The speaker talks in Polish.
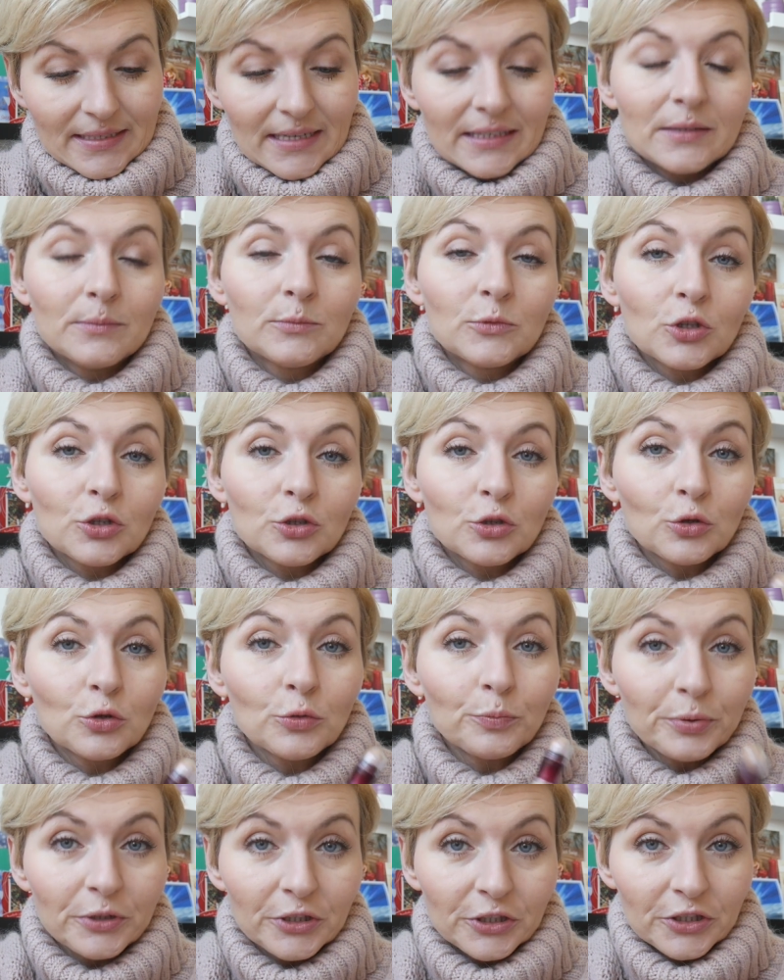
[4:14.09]
Zanim coś
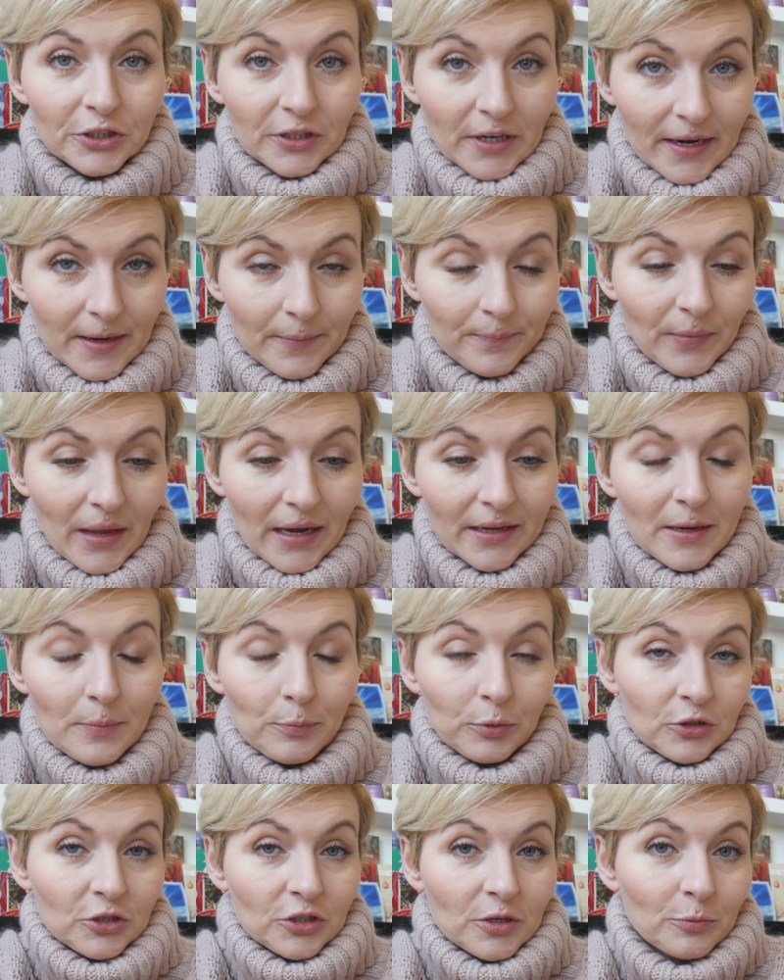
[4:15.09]
kupicie, a nie
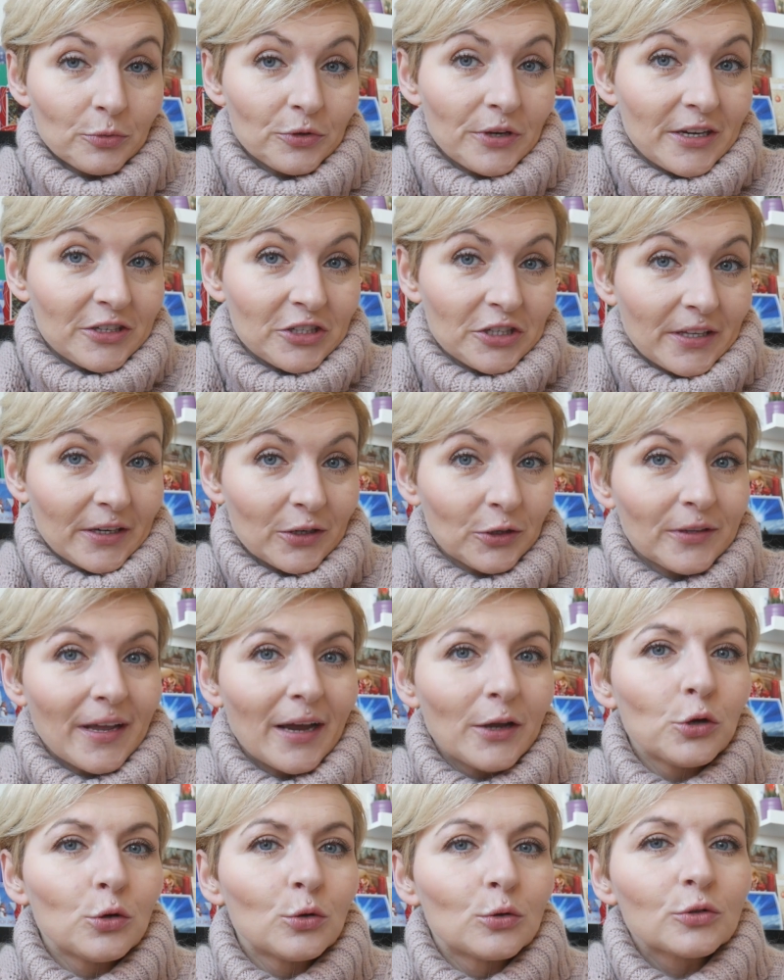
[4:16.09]
potrzebujecie tego
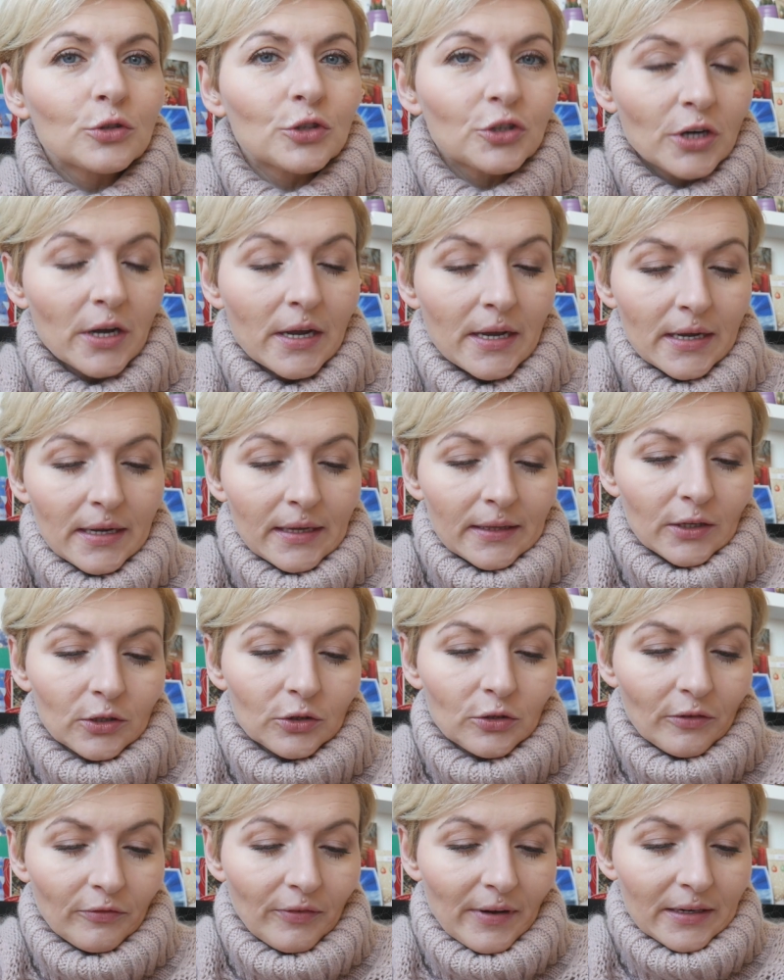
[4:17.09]
na już,
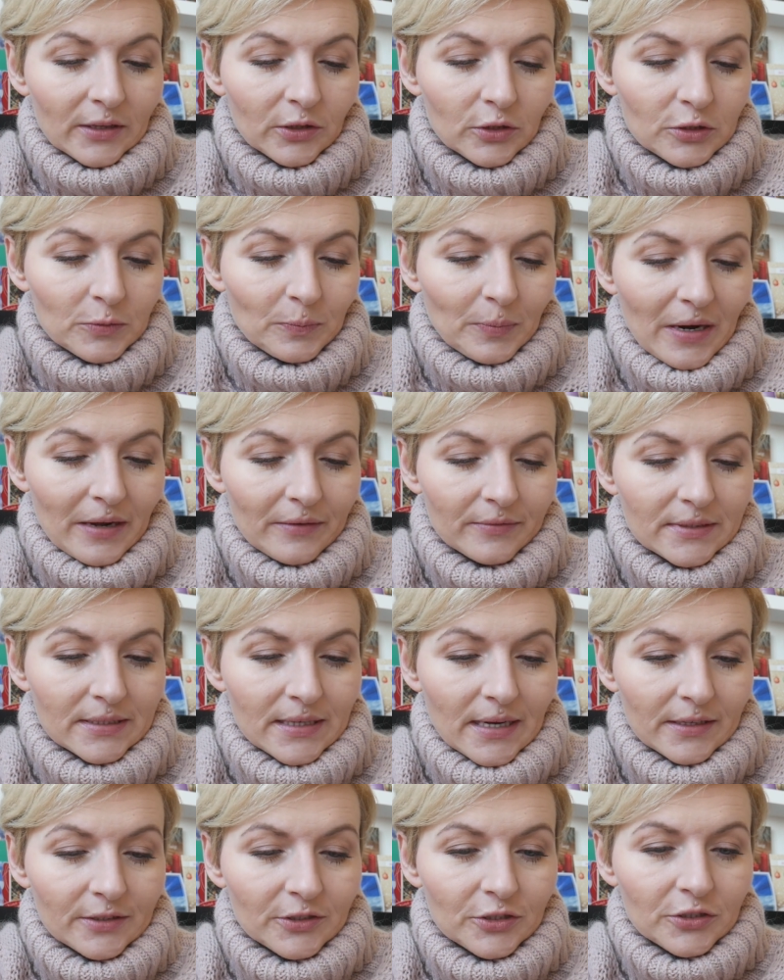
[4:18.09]
no to warto
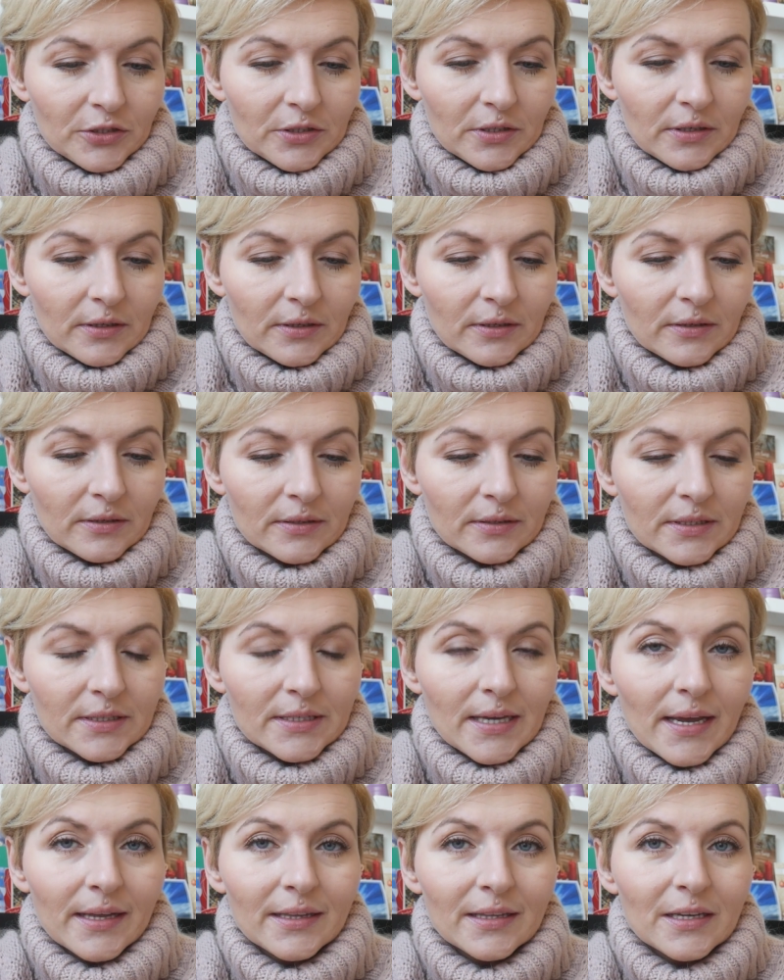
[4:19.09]
sprawdzać yy,
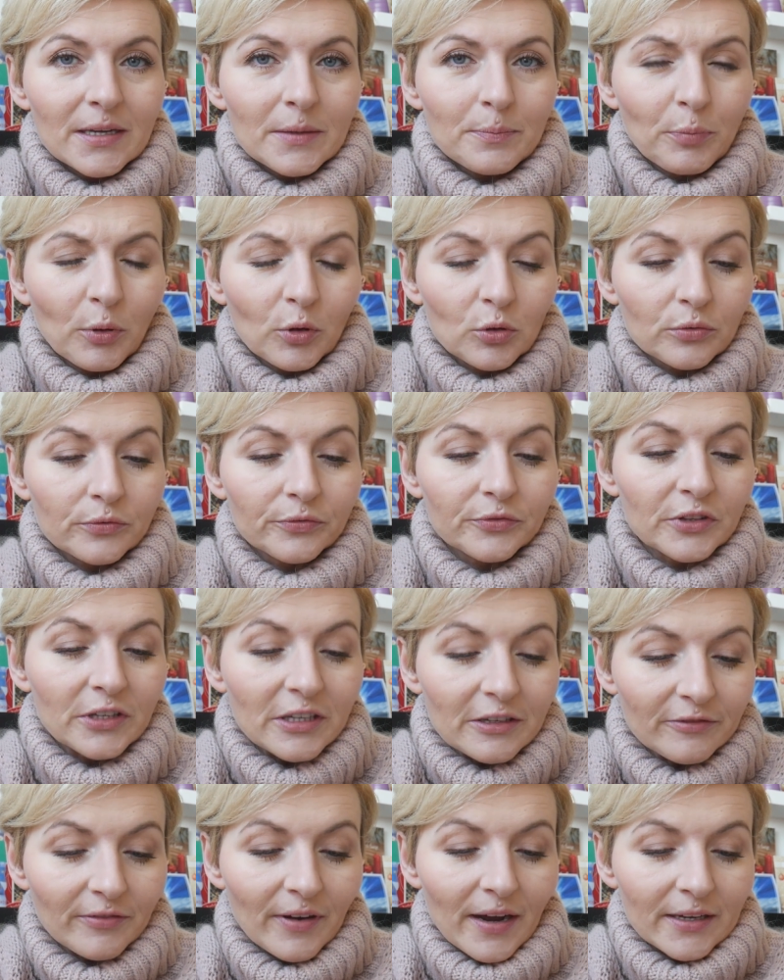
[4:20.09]
ceny,
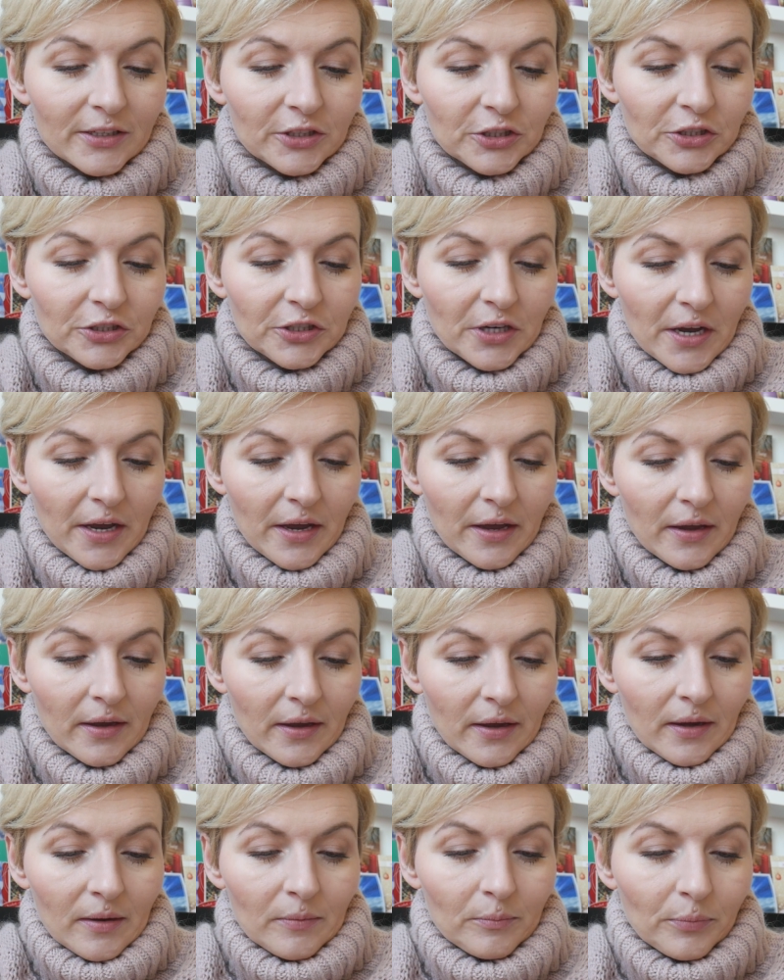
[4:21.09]
porównywać je,
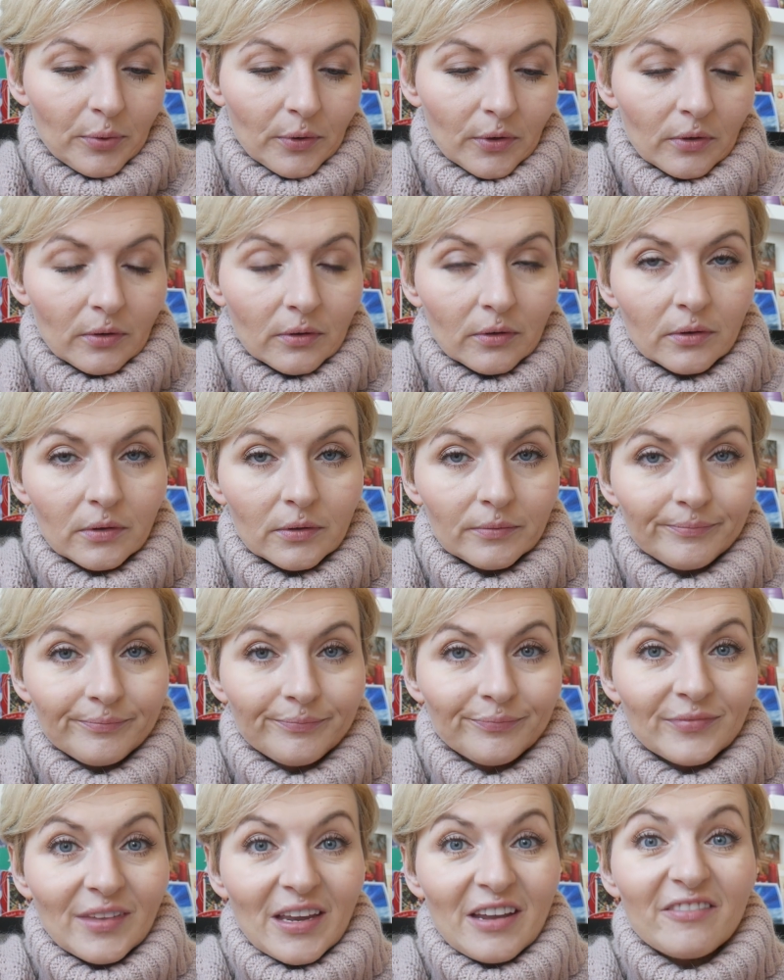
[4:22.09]
bo
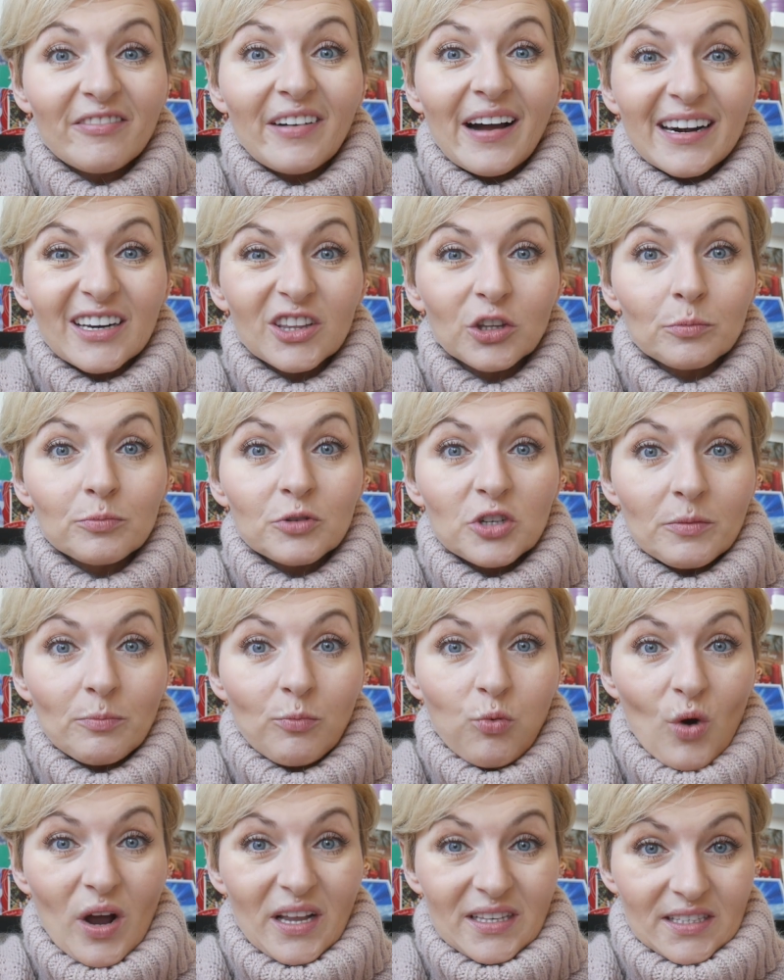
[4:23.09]
nie warto
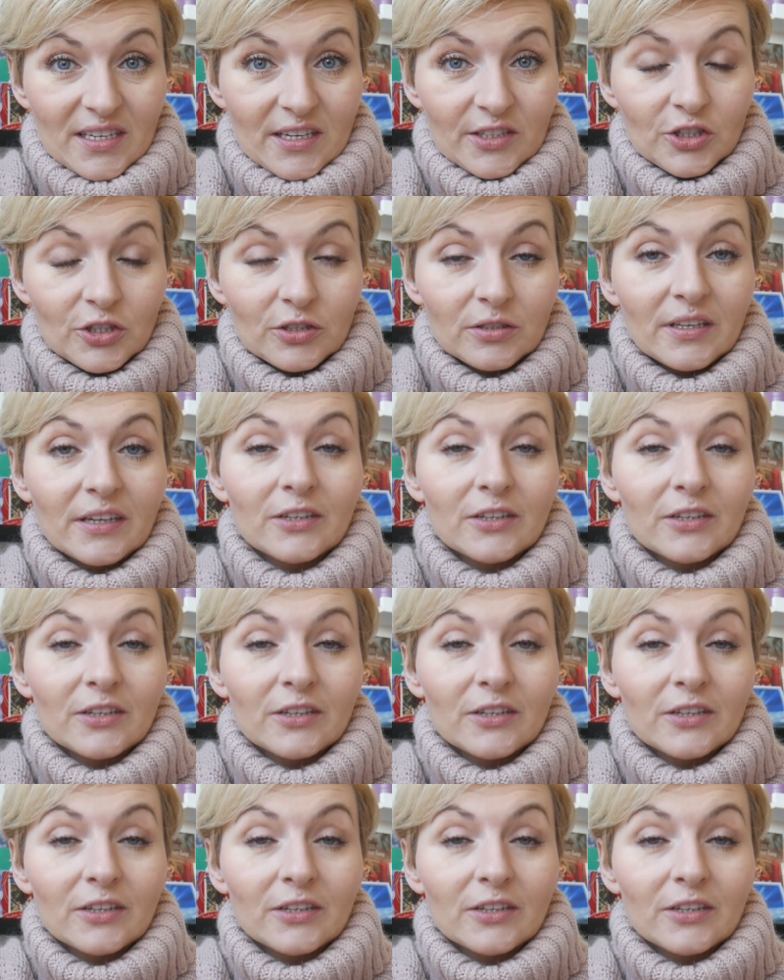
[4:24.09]
przepłacać.